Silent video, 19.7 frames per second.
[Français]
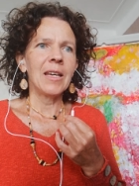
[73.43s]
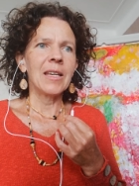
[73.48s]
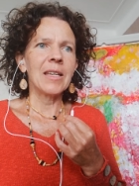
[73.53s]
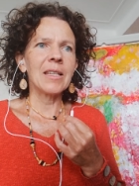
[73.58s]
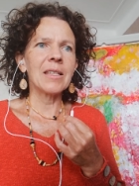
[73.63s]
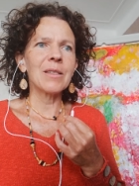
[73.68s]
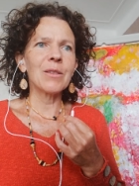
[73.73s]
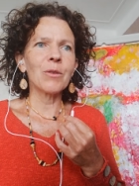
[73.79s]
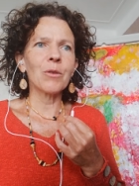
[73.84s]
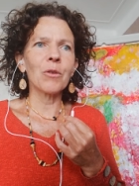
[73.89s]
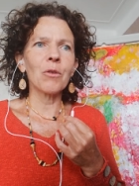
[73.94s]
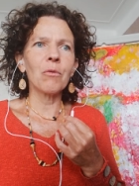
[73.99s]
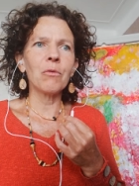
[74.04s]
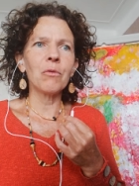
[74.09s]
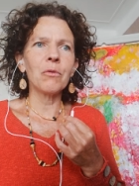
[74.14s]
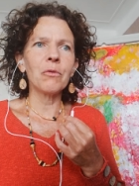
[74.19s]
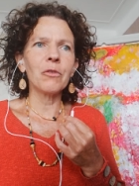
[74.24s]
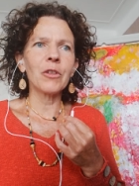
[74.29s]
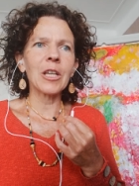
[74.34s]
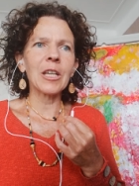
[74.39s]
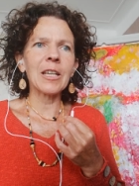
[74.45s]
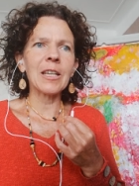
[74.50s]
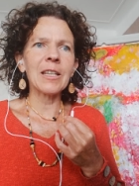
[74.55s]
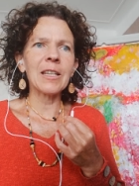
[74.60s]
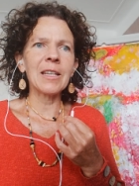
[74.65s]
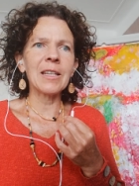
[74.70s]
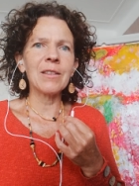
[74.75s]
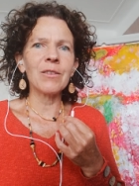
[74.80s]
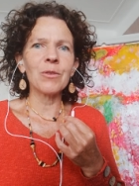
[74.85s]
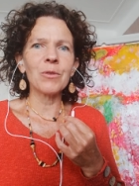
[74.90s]
Et ce que vous
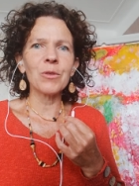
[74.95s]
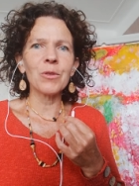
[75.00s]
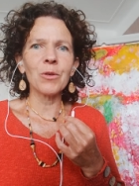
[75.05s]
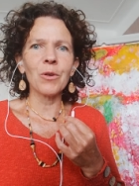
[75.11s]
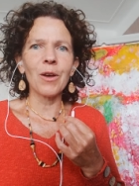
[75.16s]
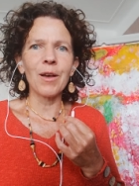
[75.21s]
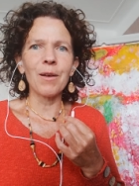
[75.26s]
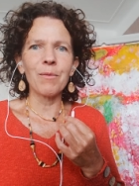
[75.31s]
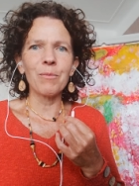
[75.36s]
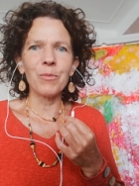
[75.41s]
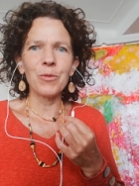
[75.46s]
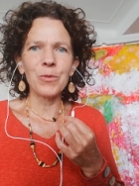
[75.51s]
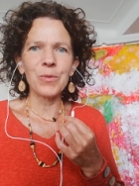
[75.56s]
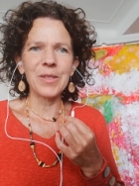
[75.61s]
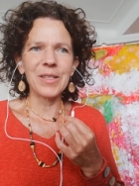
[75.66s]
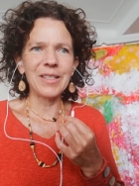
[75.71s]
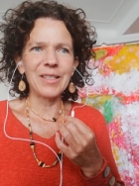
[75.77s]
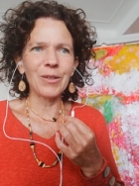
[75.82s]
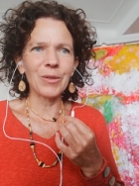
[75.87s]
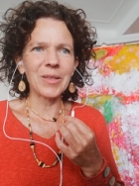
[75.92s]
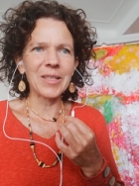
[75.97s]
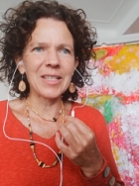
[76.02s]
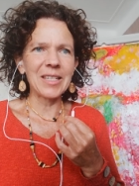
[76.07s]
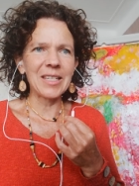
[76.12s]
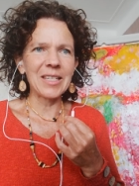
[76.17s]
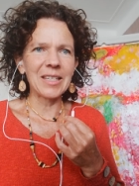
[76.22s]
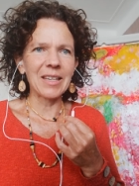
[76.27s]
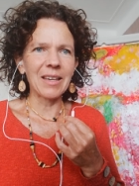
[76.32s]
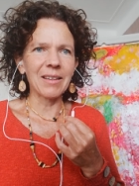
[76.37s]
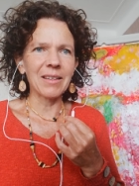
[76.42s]
verrez ne sera plus
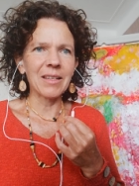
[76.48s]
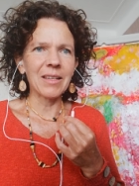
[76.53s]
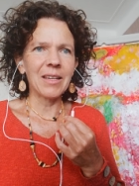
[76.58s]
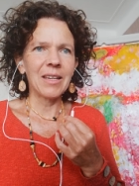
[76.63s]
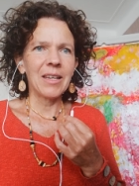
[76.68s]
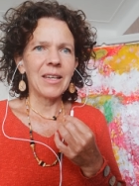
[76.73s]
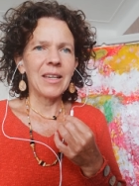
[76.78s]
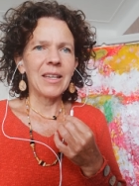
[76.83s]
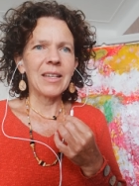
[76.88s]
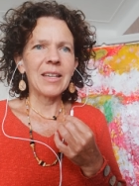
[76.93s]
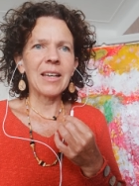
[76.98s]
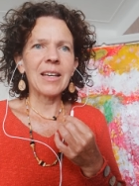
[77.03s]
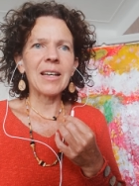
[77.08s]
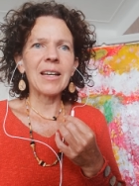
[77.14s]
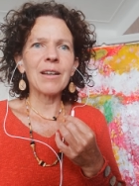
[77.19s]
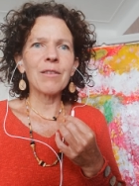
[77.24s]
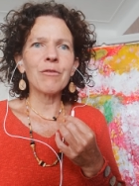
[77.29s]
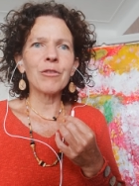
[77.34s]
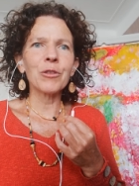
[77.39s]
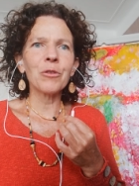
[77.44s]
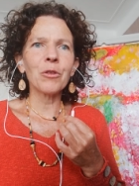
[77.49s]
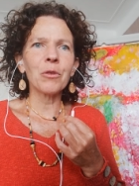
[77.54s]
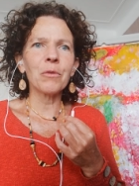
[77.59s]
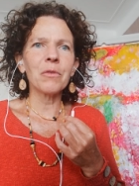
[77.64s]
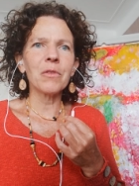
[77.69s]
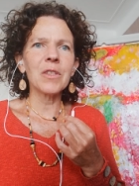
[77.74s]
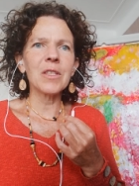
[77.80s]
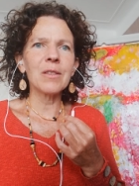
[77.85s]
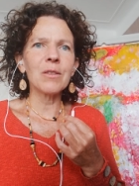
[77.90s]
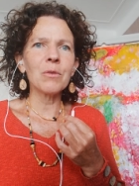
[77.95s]
identique, hein, car votre
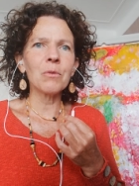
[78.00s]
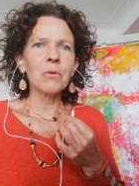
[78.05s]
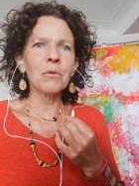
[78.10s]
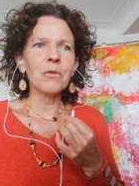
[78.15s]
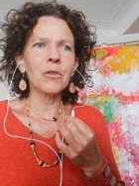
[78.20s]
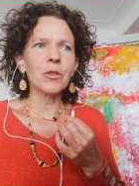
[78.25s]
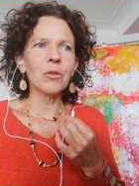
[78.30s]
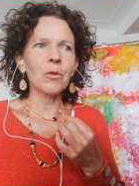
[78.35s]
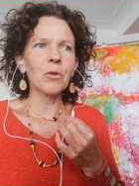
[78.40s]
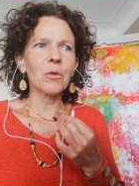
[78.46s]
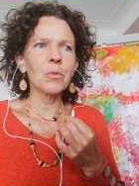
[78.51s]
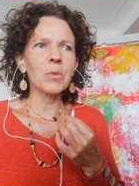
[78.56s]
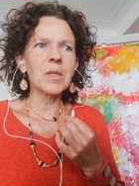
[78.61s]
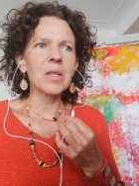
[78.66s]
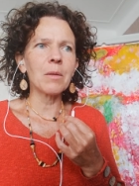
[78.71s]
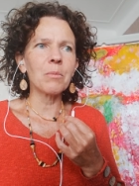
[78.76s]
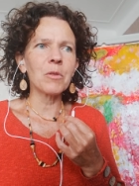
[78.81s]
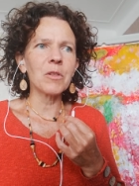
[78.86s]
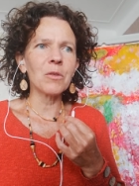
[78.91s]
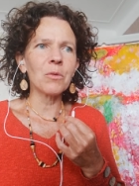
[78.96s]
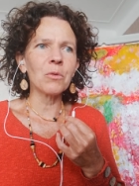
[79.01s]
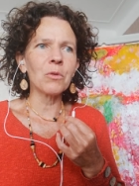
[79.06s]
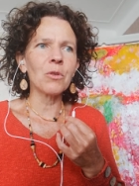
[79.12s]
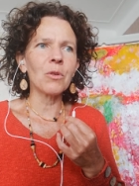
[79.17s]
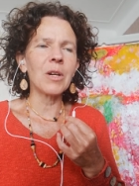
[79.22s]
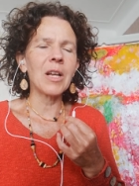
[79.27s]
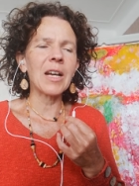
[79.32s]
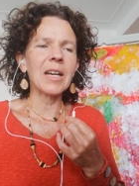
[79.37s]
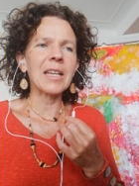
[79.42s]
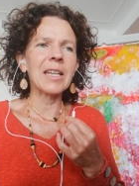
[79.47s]
vision, votre conception de
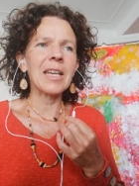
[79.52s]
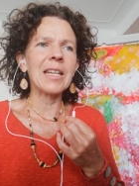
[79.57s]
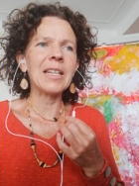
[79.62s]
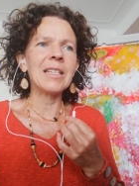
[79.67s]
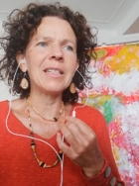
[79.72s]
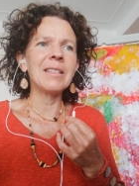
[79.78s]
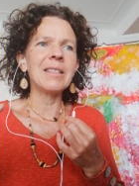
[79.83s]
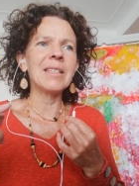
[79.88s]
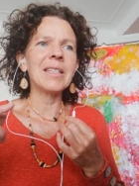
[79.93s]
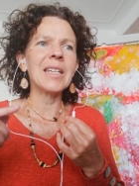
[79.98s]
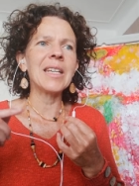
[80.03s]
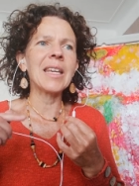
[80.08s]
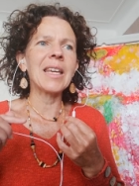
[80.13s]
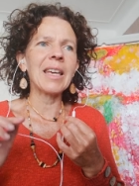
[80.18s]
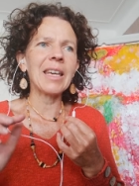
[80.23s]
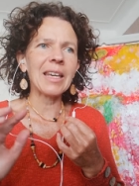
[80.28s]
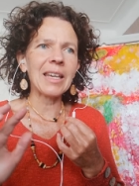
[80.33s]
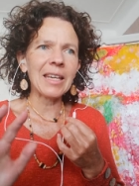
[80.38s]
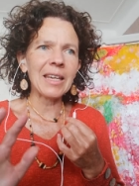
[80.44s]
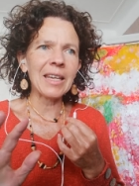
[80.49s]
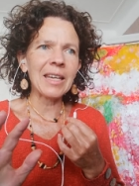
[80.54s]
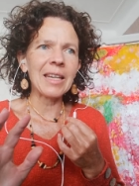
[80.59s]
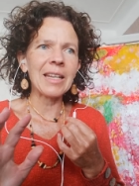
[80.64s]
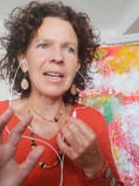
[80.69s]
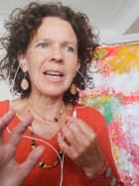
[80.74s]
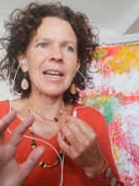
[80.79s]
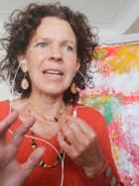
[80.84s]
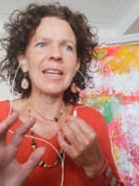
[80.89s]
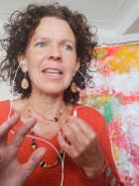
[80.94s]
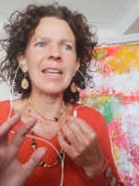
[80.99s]
la réalité crée
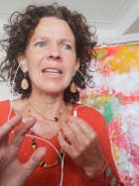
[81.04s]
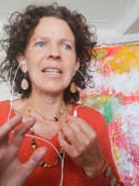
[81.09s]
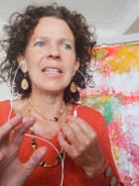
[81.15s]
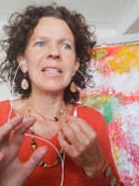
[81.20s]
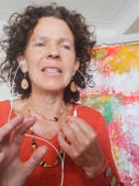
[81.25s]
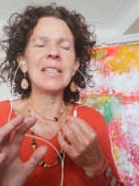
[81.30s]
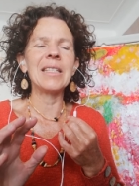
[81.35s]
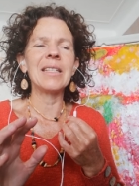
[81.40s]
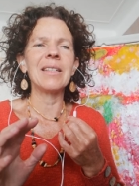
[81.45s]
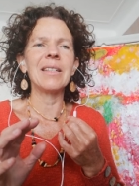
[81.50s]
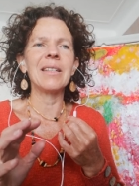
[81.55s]
la réalité.